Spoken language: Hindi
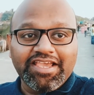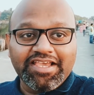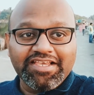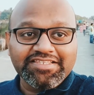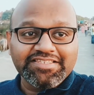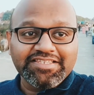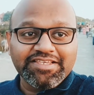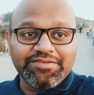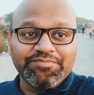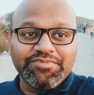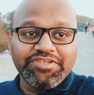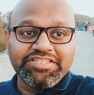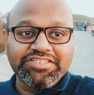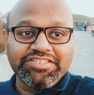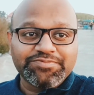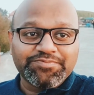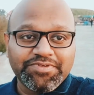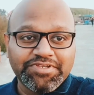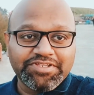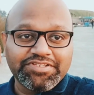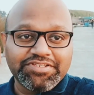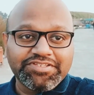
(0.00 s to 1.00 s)
ऐसे बीच
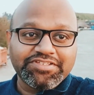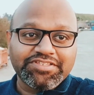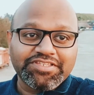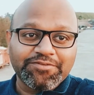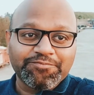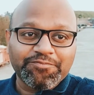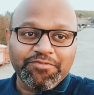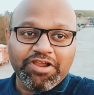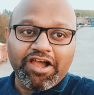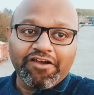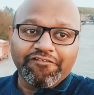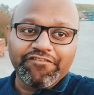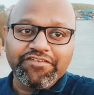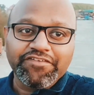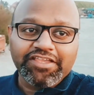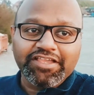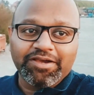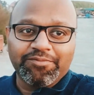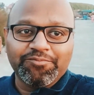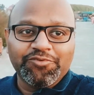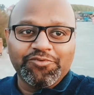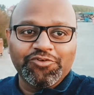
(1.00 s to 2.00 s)
पे जिसे काफ़ी
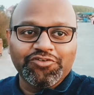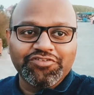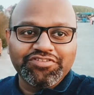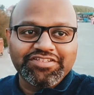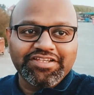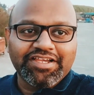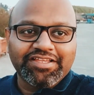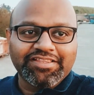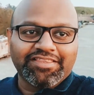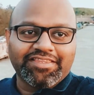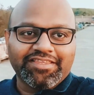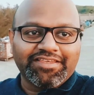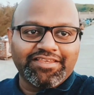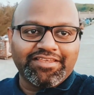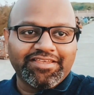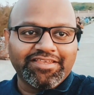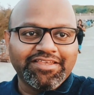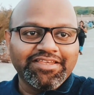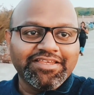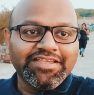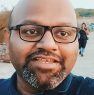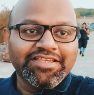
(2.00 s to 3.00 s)
कम लोग जानते
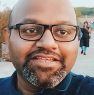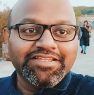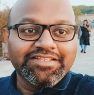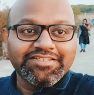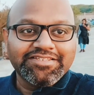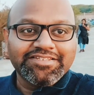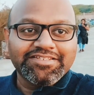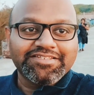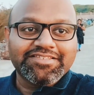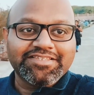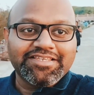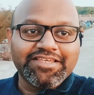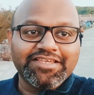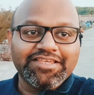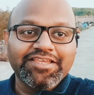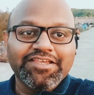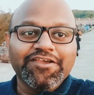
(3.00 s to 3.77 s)
हैं जिसे